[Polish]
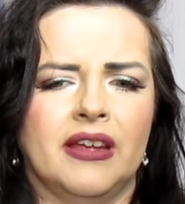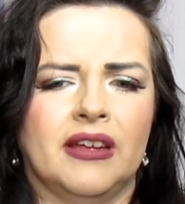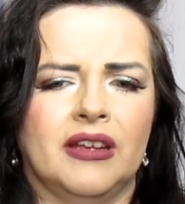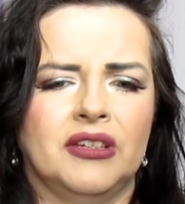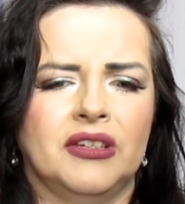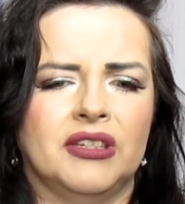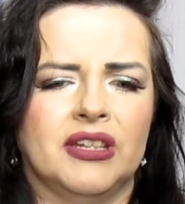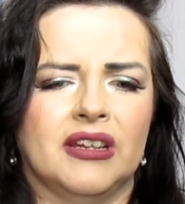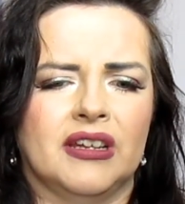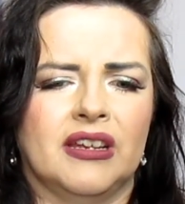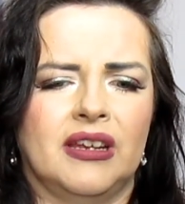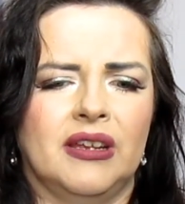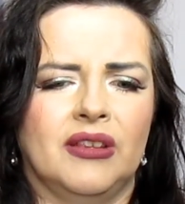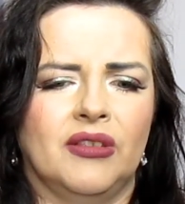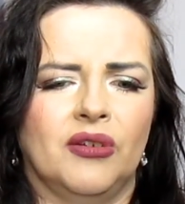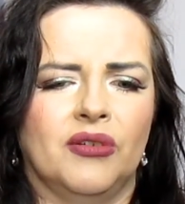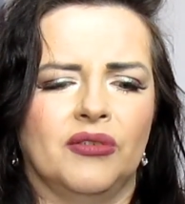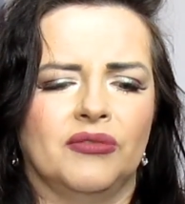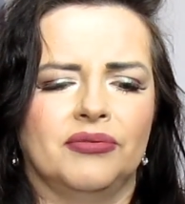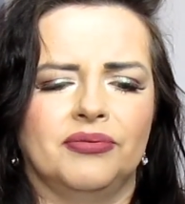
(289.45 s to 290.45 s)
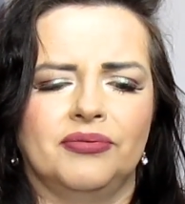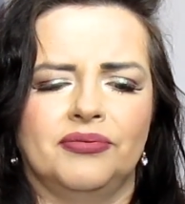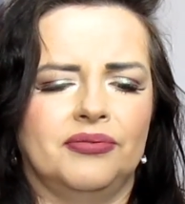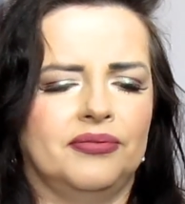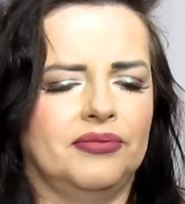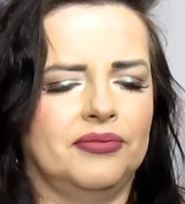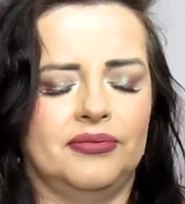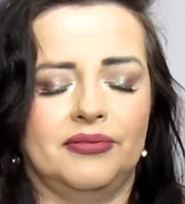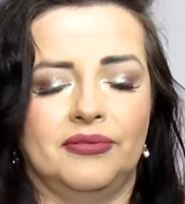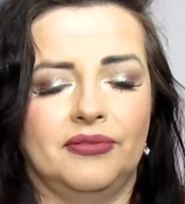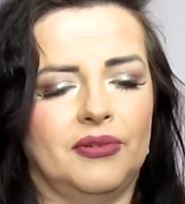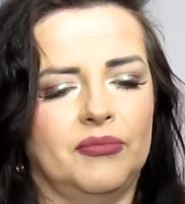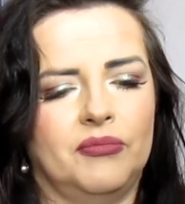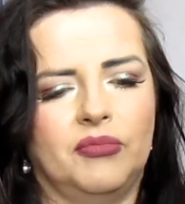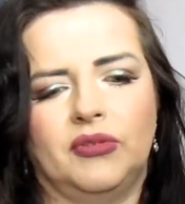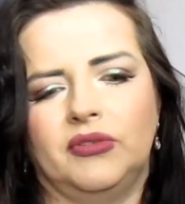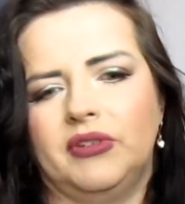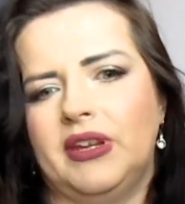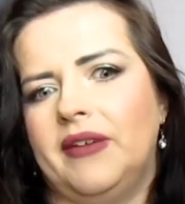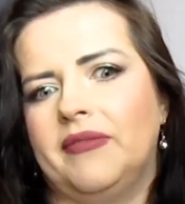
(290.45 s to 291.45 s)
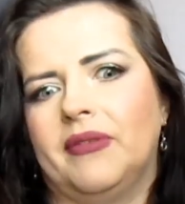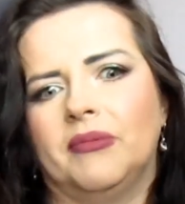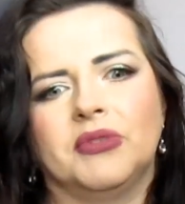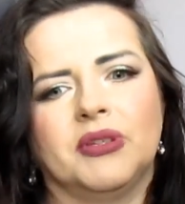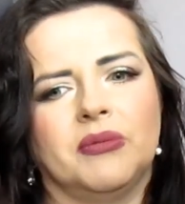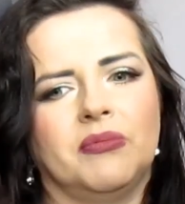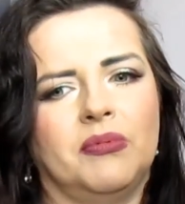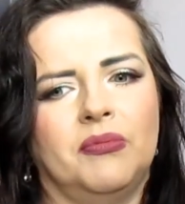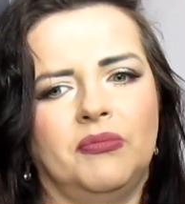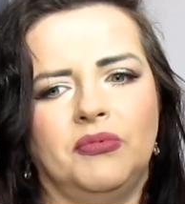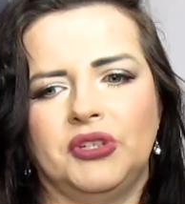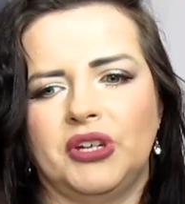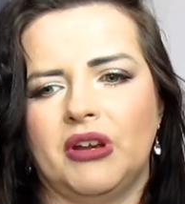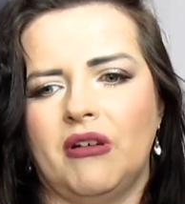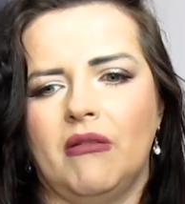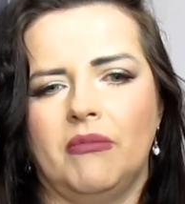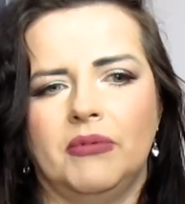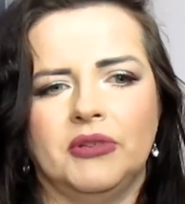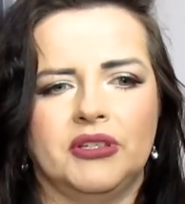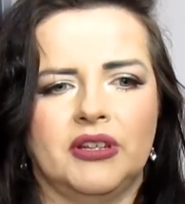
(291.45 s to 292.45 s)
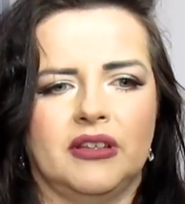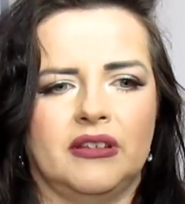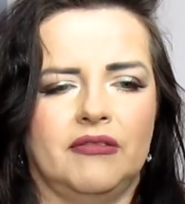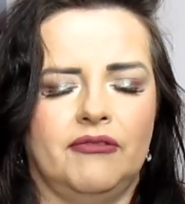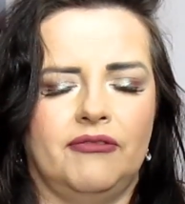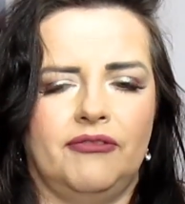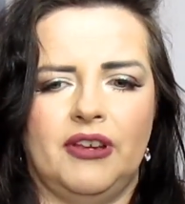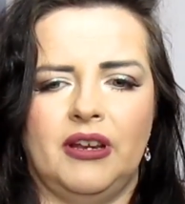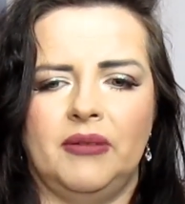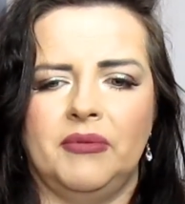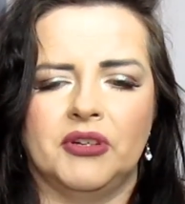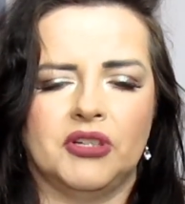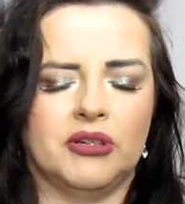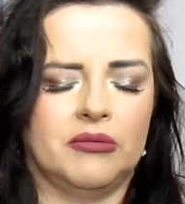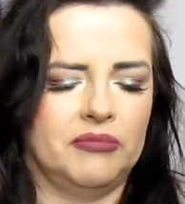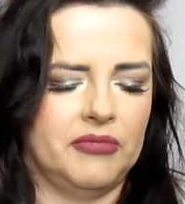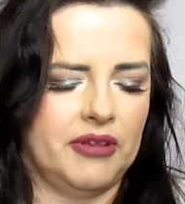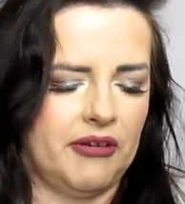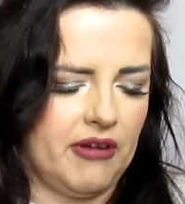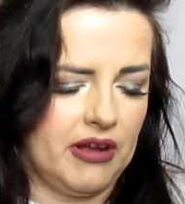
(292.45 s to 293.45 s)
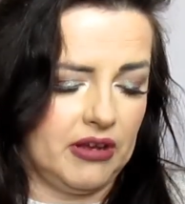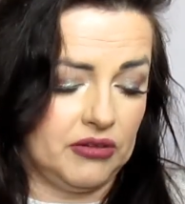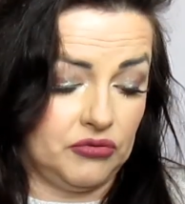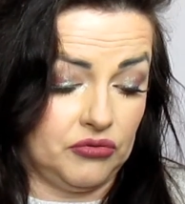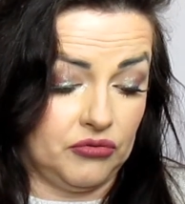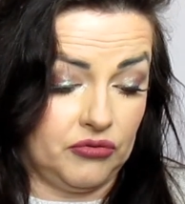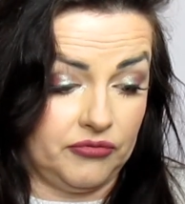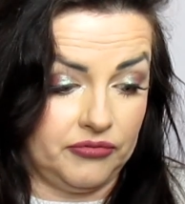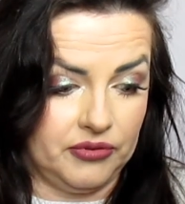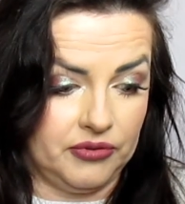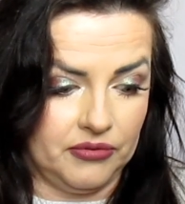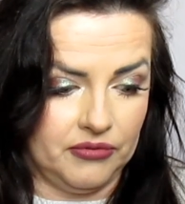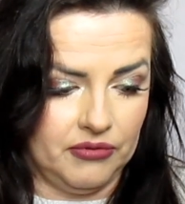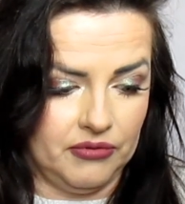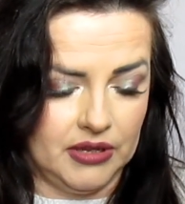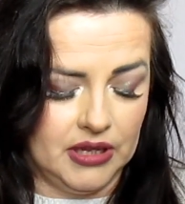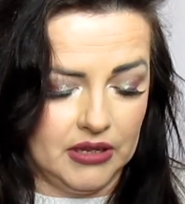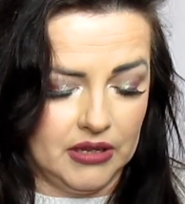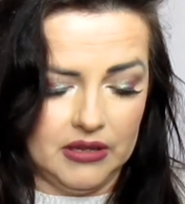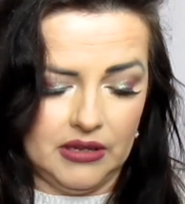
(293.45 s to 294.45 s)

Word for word: Jakiś taki, no, no, no nie wiem, co by musiało być na tym filmie, żebym dała kciuk w dół.